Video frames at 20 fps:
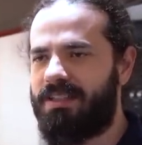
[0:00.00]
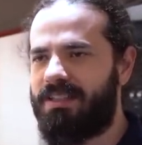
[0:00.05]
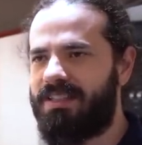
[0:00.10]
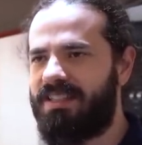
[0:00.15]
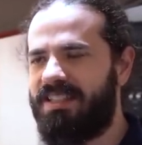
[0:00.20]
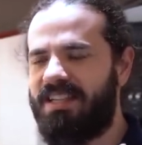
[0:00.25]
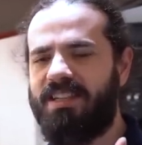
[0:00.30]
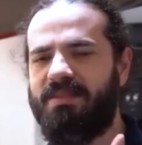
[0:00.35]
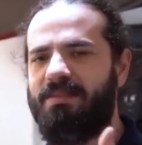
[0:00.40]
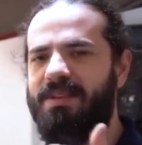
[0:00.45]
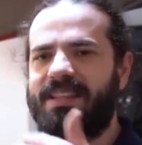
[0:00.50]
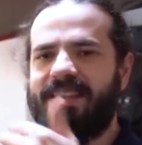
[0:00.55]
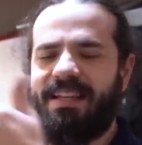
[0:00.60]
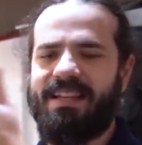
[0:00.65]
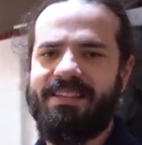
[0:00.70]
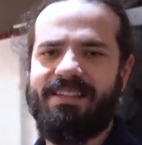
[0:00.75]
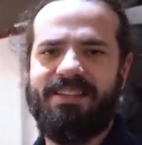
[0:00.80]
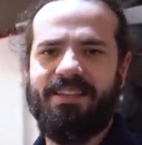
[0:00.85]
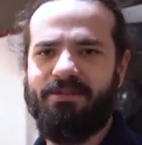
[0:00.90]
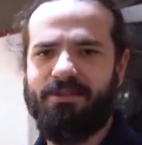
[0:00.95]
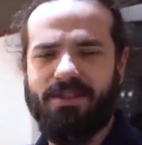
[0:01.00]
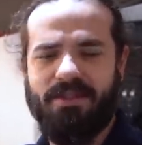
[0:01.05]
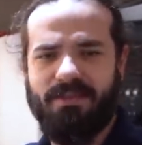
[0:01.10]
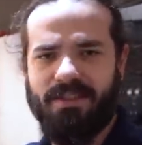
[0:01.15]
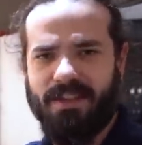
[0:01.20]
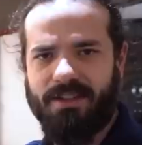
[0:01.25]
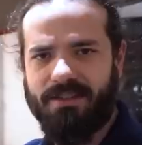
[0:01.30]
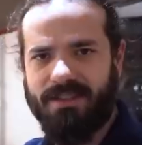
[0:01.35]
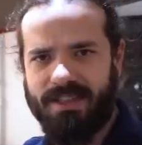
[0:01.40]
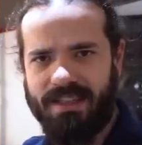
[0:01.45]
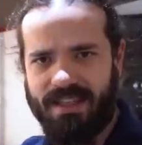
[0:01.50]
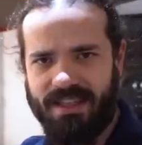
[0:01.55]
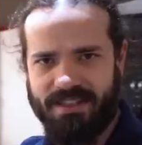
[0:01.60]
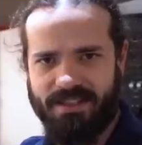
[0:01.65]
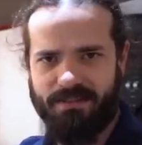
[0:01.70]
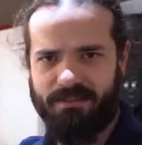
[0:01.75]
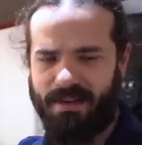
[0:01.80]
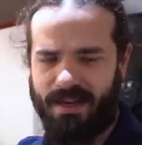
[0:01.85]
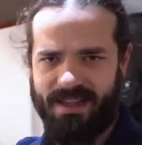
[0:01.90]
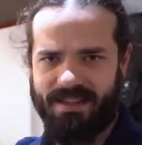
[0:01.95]
de limitação de
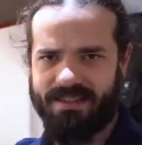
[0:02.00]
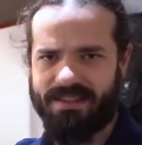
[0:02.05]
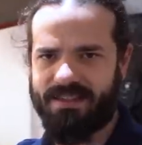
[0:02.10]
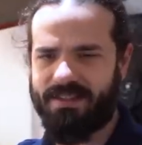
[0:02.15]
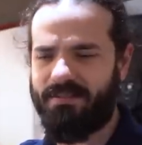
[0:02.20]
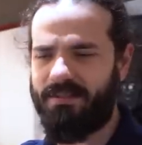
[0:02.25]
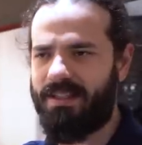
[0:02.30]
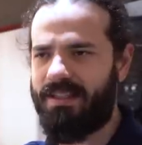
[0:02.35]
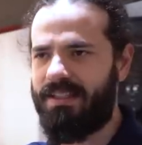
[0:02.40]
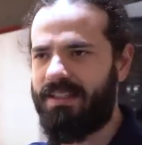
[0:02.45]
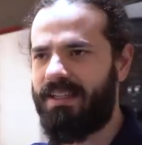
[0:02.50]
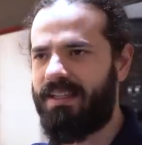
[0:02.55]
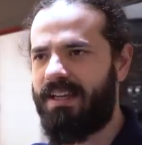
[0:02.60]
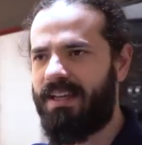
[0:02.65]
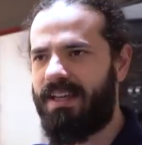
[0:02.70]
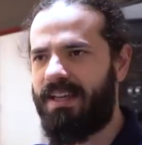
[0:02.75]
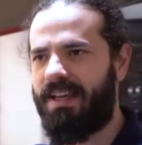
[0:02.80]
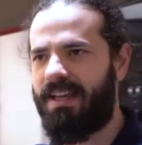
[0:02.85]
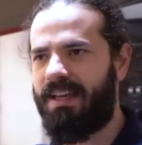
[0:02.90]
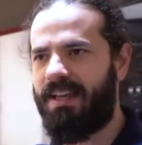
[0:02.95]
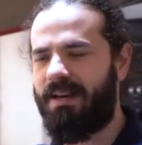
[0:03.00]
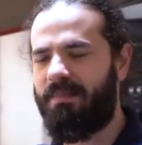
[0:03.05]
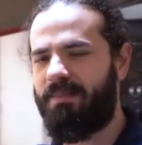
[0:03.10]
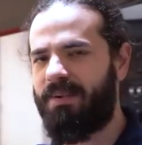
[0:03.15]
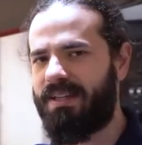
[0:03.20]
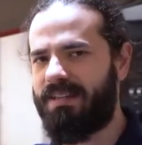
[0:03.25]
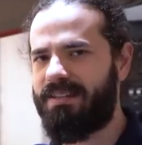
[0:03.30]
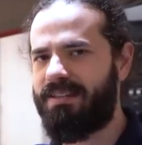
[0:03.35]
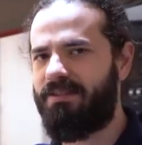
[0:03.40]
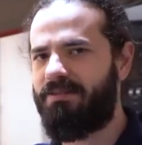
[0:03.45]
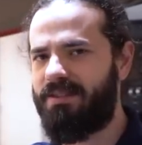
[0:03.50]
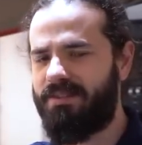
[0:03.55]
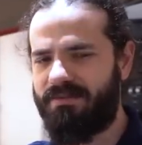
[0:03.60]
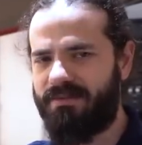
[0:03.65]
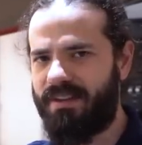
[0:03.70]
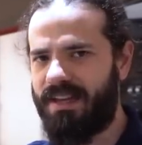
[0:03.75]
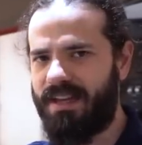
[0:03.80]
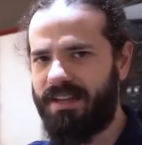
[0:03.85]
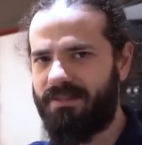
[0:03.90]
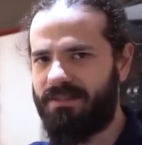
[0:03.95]
velocidade máxima é a pressão de
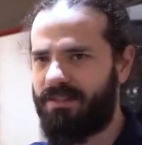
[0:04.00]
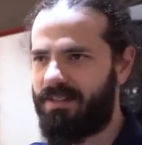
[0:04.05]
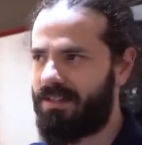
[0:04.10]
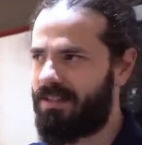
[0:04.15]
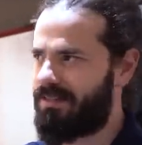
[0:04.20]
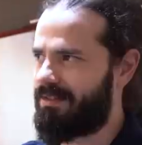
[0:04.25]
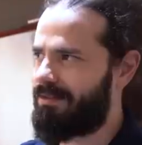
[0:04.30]
vento.